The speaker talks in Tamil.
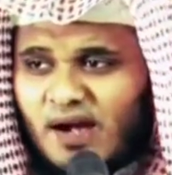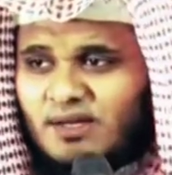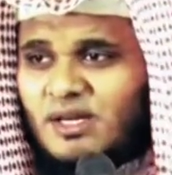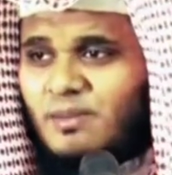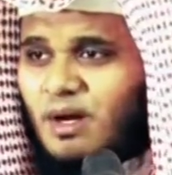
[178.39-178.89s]

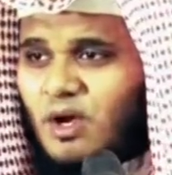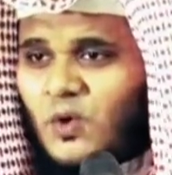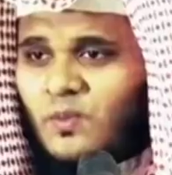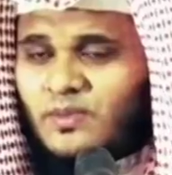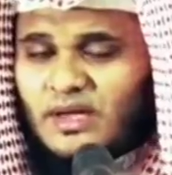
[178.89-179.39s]
ஏற்றம்
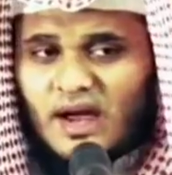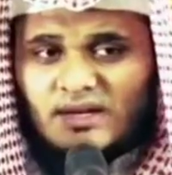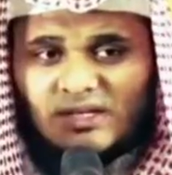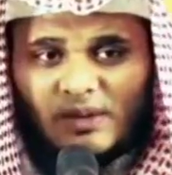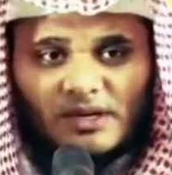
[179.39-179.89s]
இருக்கும்
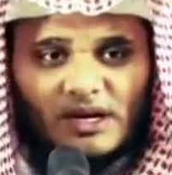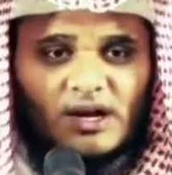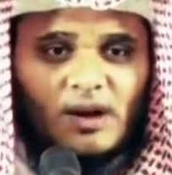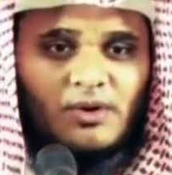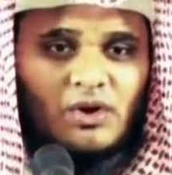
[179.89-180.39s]
ஏற்றம்
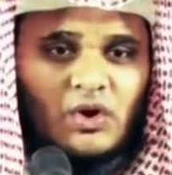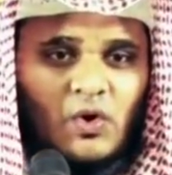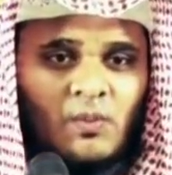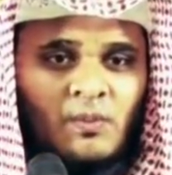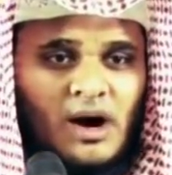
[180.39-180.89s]
இரக்கம்
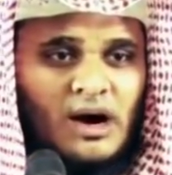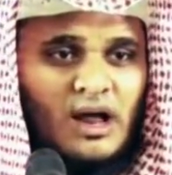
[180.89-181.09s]
இருக்கும்